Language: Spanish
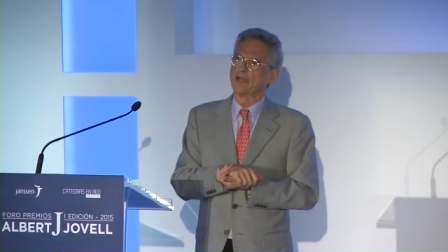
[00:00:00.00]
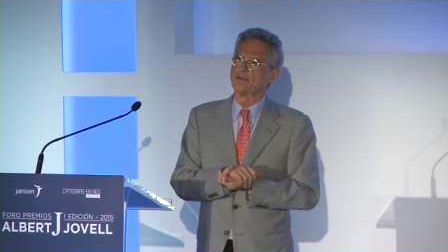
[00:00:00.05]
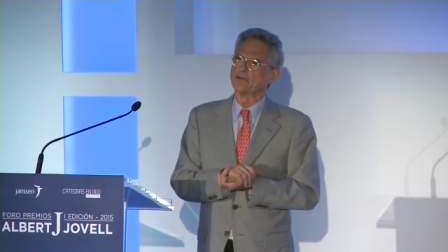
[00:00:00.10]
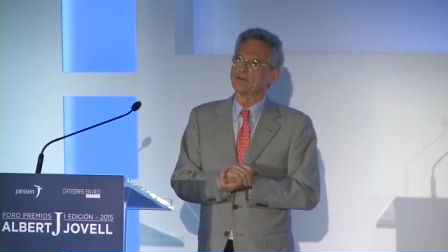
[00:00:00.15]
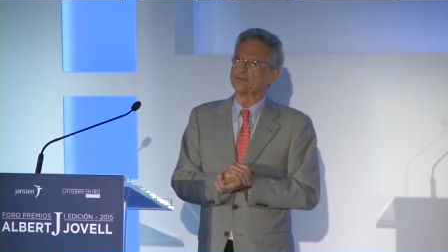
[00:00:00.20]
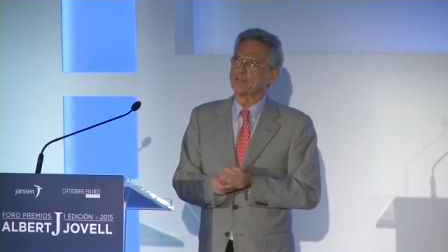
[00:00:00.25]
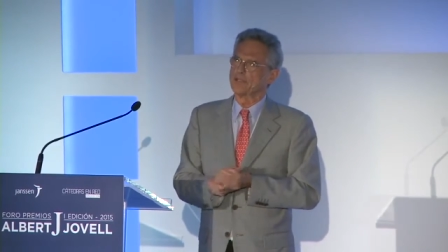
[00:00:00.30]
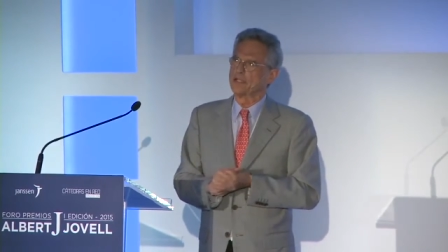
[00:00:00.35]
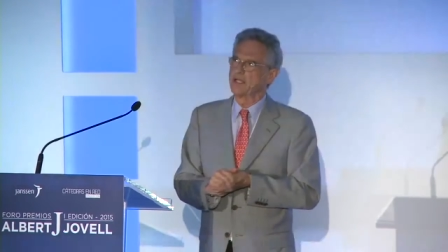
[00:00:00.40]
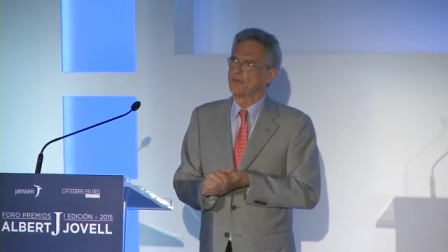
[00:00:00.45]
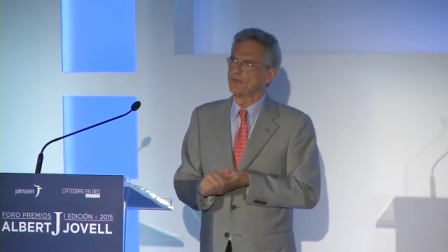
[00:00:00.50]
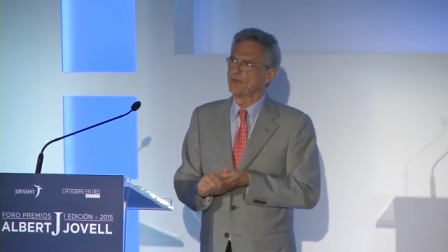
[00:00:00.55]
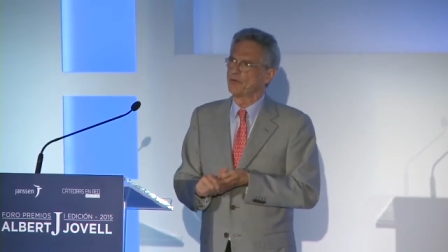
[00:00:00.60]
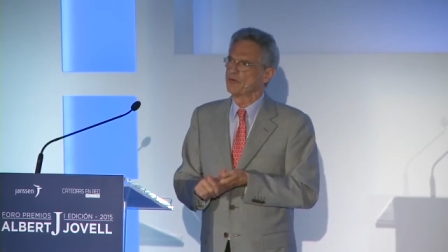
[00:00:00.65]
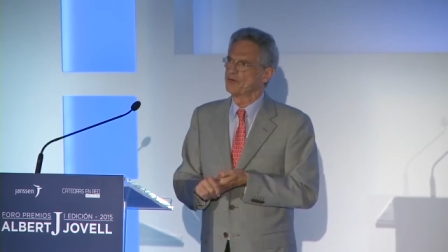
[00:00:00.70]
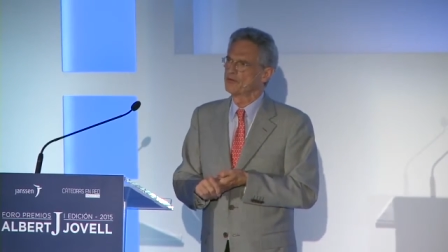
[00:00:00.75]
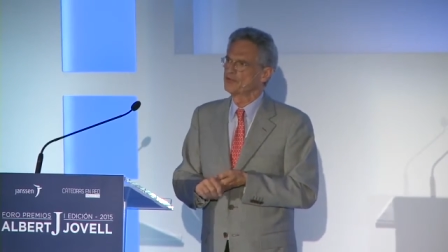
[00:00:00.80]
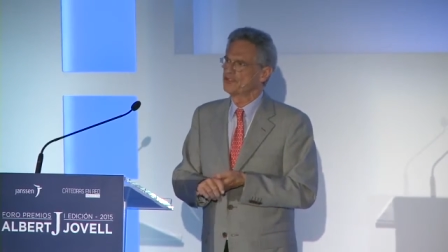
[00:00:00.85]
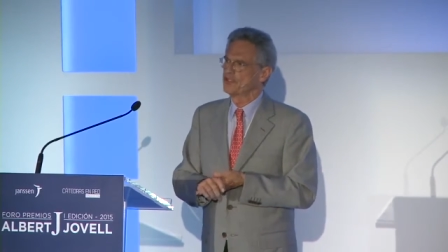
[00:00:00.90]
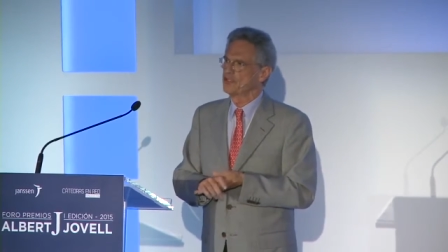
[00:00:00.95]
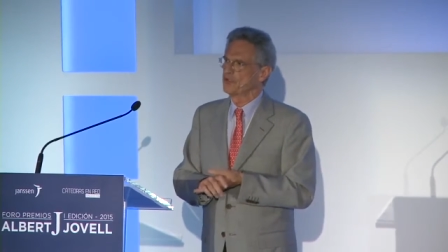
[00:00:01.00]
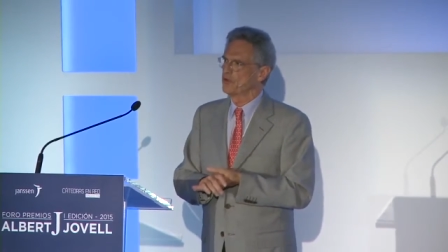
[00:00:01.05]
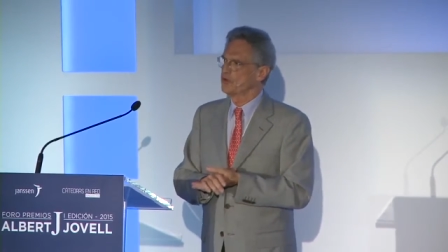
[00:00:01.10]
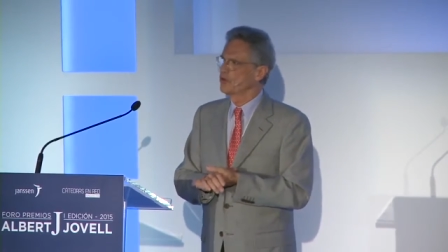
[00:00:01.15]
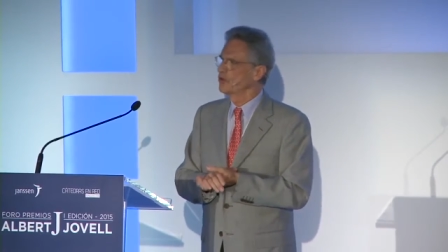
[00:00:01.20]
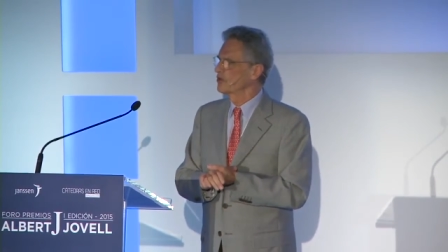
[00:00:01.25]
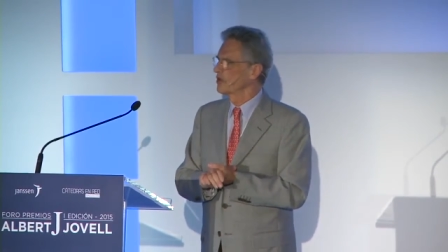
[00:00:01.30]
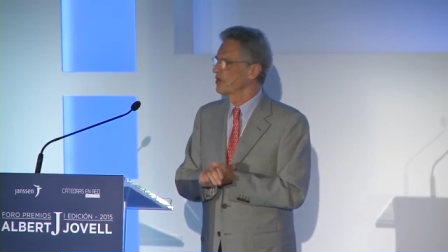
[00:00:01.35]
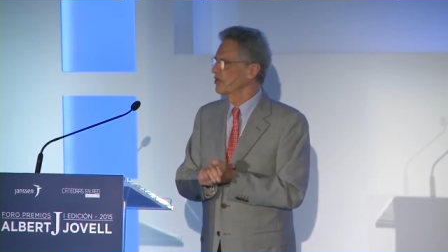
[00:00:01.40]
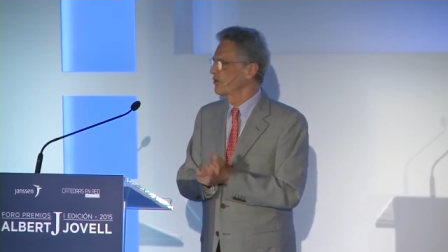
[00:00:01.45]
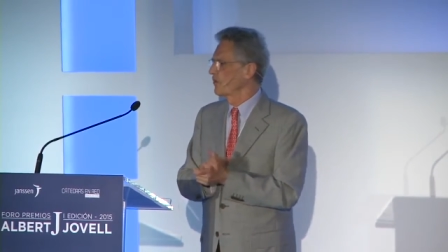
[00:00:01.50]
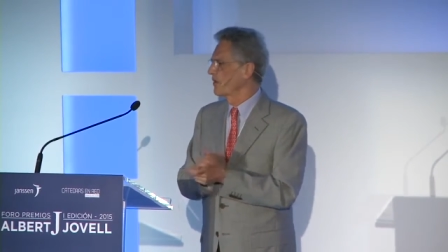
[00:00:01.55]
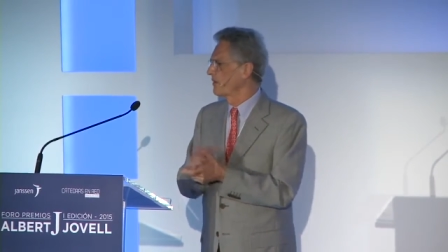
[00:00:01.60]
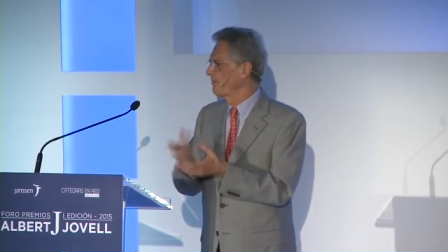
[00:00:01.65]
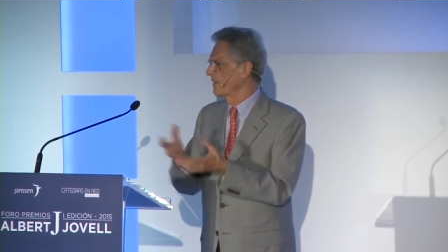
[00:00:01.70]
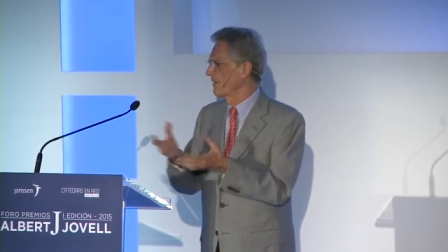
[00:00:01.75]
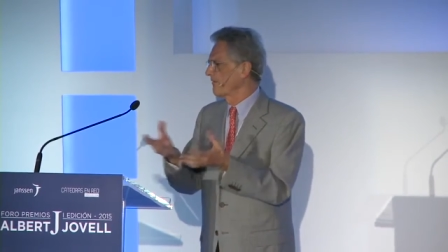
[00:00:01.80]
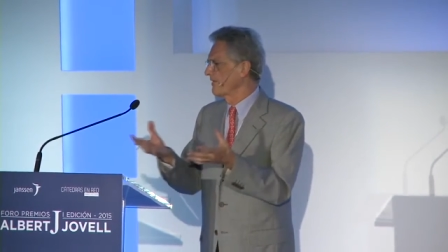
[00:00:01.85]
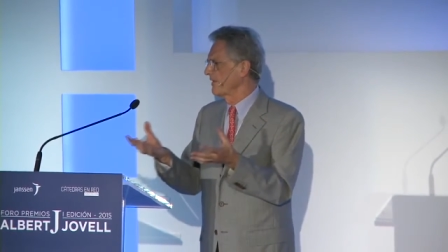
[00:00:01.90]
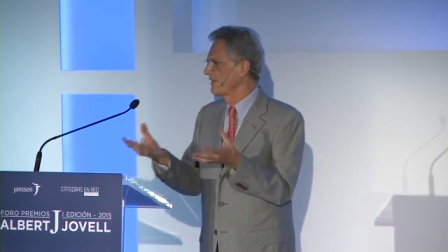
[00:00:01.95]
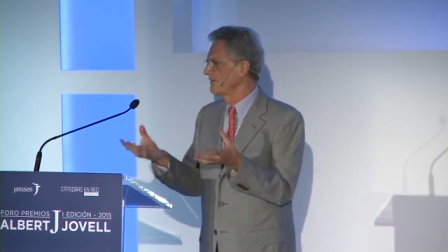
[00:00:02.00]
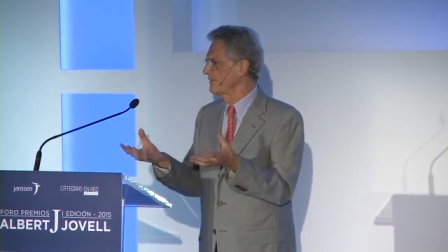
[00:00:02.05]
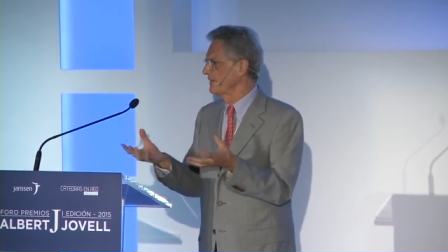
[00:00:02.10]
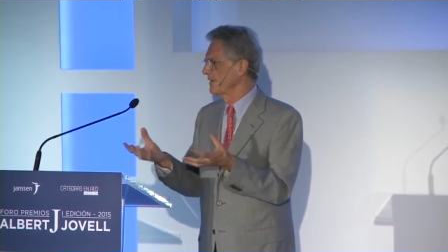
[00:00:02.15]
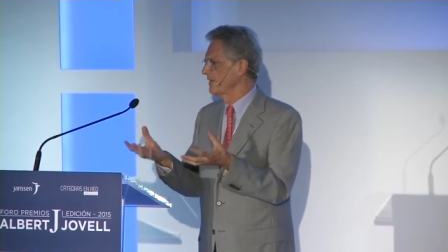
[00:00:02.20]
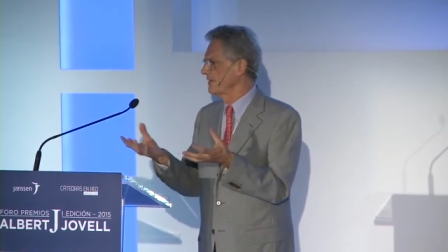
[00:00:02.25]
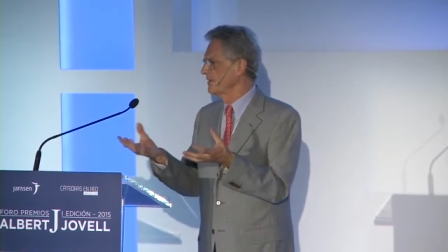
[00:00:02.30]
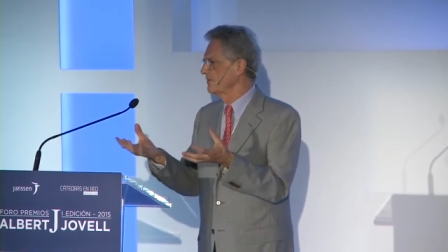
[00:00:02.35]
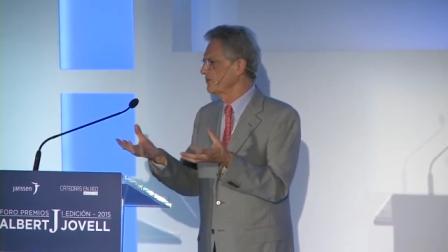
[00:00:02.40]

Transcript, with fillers: claro, el apoyo psicológico al paciente.